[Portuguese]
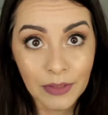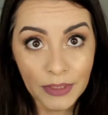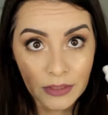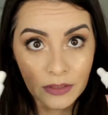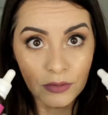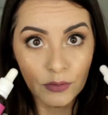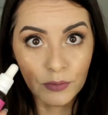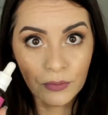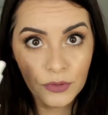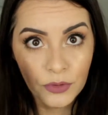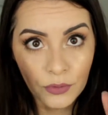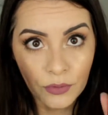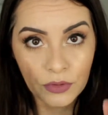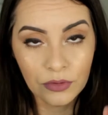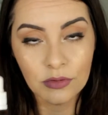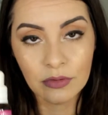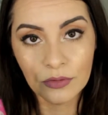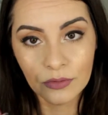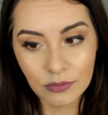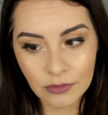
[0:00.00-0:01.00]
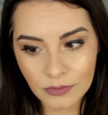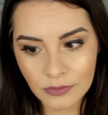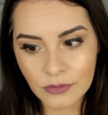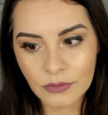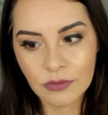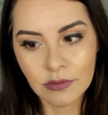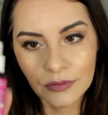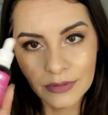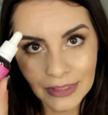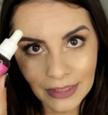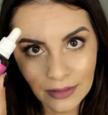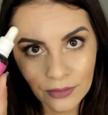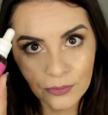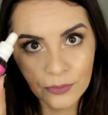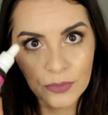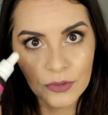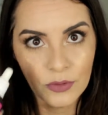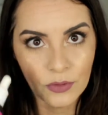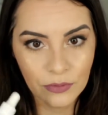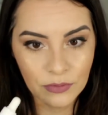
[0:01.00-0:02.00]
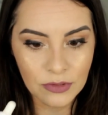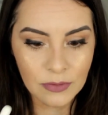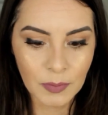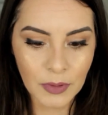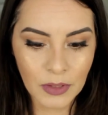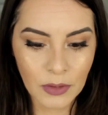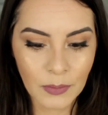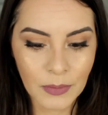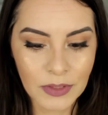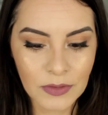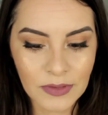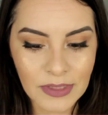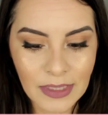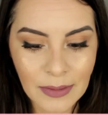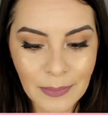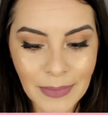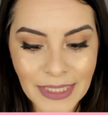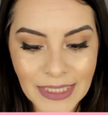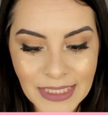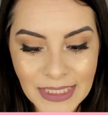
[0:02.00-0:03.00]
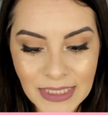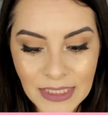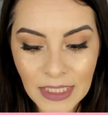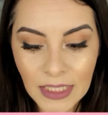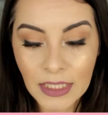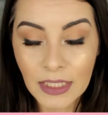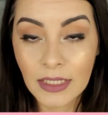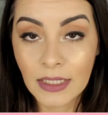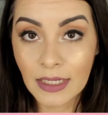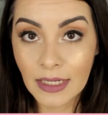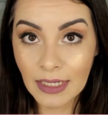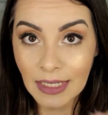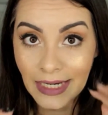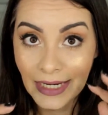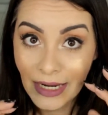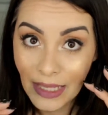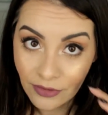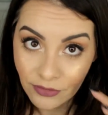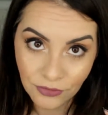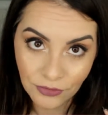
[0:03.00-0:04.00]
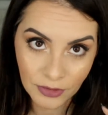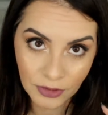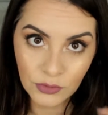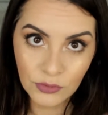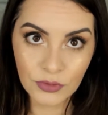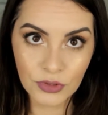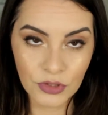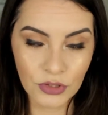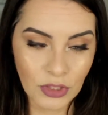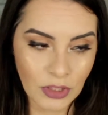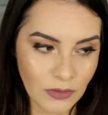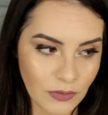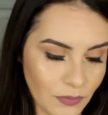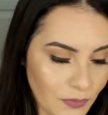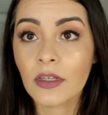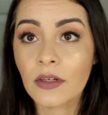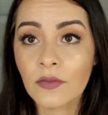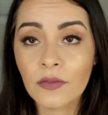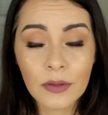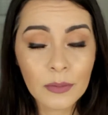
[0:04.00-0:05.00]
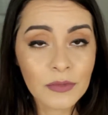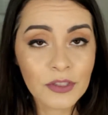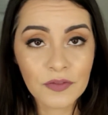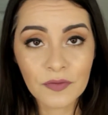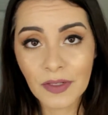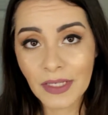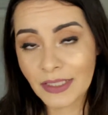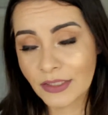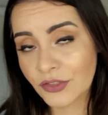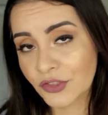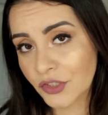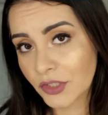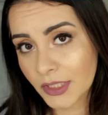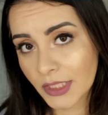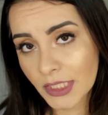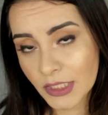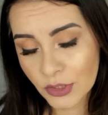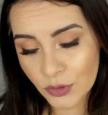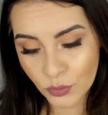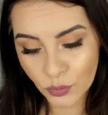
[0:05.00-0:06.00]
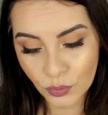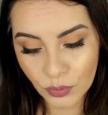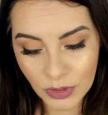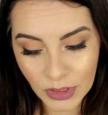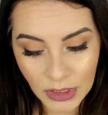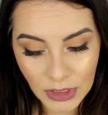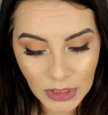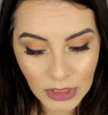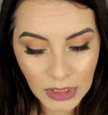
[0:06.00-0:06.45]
entre um e outro, o da Ruby Rose pelo menos é mais é levinho o cheiro. Vamos falar de textura.